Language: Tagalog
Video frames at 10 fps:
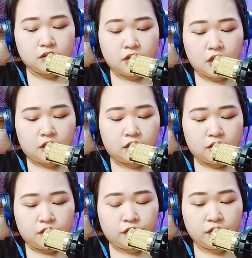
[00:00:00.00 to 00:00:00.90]
Yeah.
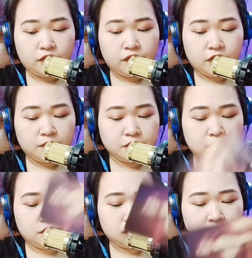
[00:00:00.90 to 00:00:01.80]
Five of Cups,
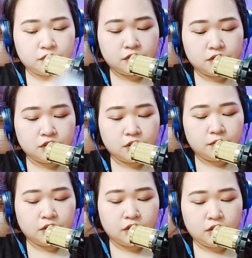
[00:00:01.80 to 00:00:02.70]
Two of Swords,
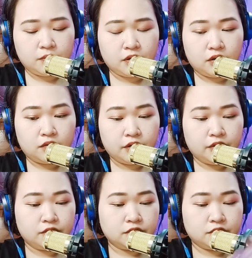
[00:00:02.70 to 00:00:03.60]
Gemini, Libra,
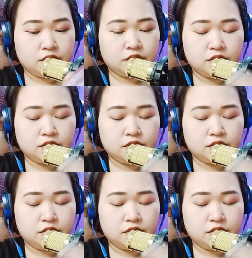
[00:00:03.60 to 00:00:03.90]
Aquarius.